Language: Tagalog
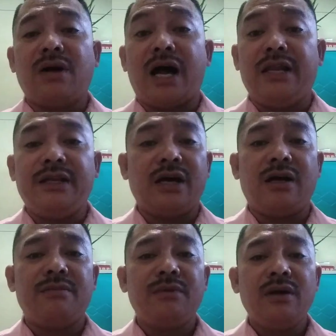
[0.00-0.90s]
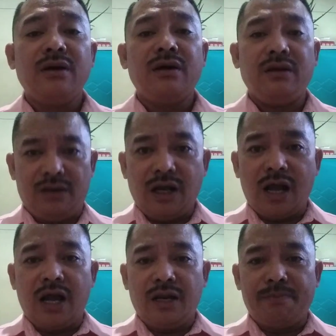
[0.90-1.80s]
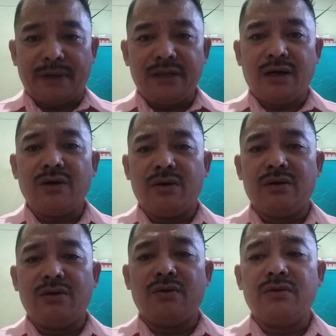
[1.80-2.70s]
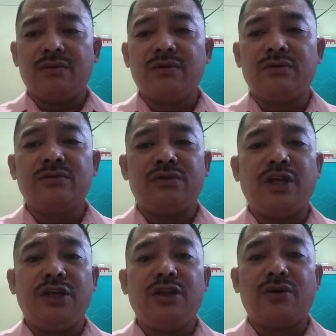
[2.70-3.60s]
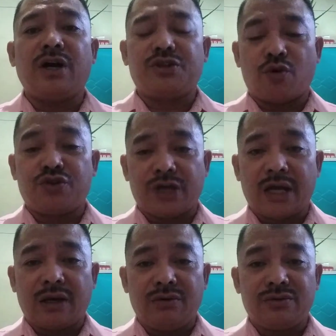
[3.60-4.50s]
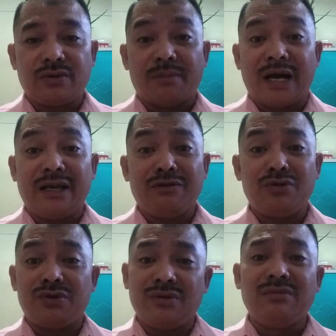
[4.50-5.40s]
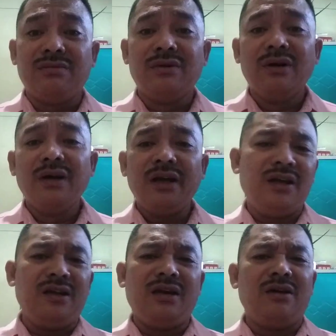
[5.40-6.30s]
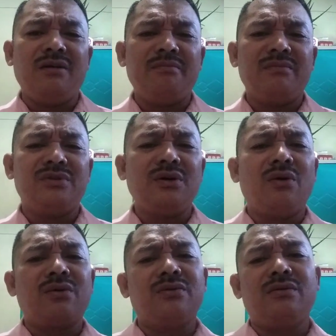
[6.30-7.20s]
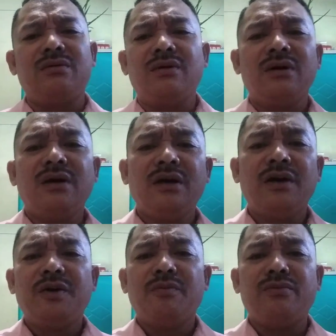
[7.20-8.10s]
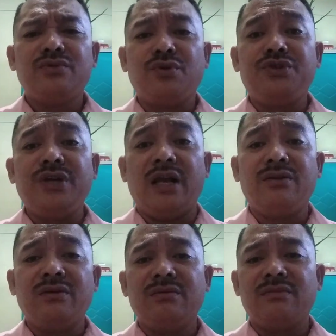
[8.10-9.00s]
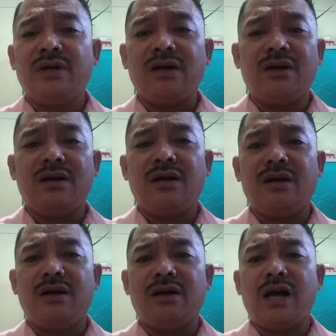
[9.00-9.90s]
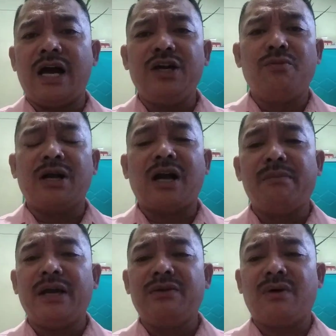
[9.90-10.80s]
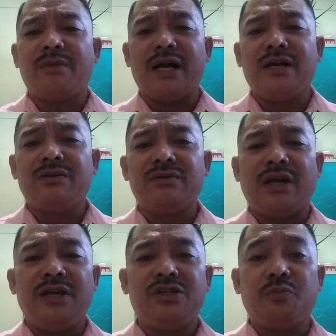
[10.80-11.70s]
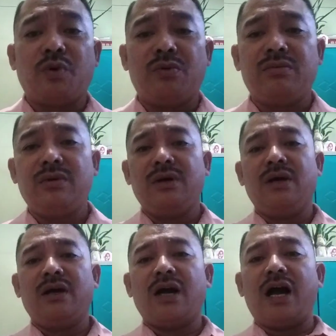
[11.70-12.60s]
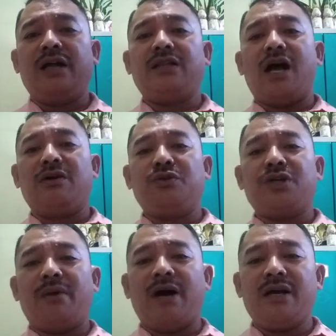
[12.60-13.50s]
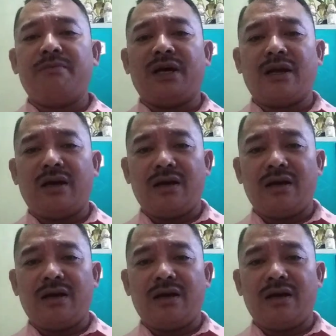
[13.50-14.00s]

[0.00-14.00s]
ali na naghahanap pa rin ng tinedor at kutsara, gusto, kabayan. Gustong, hindi, siguro, social, no? Uh, ayaw magkamay, no, kabayan. No? Naisip kong, kakantahan ko siya kabayan para,